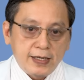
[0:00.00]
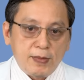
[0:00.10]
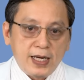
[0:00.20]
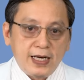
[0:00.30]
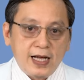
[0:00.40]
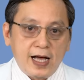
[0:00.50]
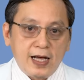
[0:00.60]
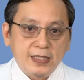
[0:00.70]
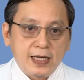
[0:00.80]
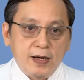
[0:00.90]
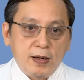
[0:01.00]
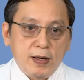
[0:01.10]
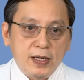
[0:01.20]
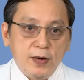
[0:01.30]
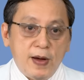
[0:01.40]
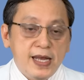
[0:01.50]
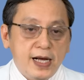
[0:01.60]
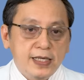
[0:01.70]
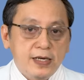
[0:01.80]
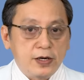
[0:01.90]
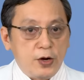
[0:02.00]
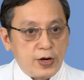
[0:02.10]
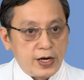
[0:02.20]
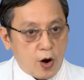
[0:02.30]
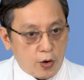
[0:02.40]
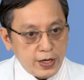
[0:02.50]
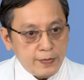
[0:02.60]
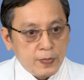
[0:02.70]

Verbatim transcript: mình à, ờ, người bệnh nhân sẽ được điều trị khỏi